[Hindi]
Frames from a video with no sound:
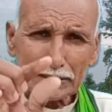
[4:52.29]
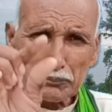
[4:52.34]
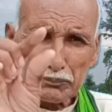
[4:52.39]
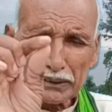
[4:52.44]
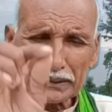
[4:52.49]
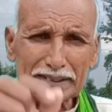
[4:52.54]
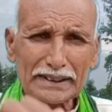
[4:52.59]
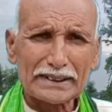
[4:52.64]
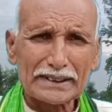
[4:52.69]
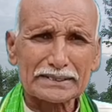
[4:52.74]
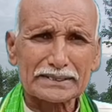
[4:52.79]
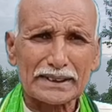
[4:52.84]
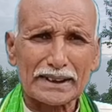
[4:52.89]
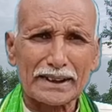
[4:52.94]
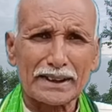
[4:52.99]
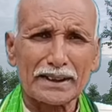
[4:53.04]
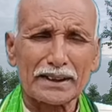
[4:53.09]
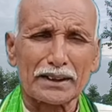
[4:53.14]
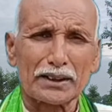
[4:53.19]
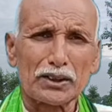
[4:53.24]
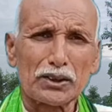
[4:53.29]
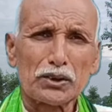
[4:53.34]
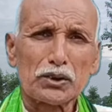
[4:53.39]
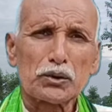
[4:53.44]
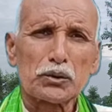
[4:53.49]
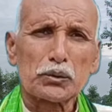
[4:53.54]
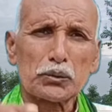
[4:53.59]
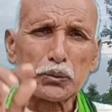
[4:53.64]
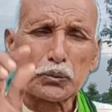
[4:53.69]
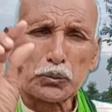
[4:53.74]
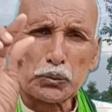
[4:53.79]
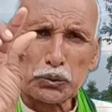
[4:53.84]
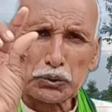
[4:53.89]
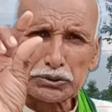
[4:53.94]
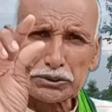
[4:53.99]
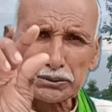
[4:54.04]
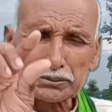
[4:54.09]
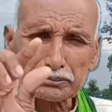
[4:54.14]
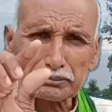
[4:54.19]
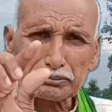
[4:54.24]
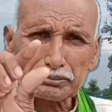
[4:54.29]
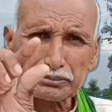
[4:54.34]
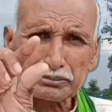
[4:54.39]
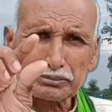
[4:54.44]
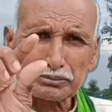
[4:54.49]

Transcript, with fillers: इस विधि से उस